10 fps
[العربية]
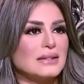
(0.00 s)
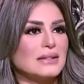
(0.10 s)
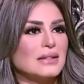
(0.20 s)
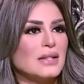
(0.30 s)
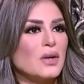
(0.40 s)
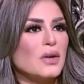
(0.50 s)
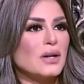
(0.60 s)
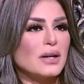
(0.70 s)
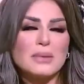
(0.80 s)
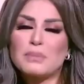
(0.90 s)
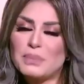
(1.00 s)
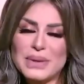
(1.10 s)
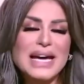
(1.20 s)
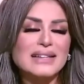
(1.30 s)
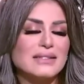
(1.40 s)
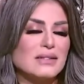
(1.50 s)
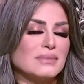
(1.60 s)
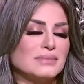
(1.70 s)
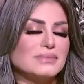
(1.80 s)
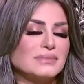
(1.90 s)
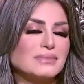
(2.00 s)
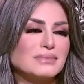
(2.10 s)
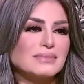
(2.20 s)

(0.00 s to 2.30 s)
ايوه كان جنتل فعلا بجد جداً. صح دي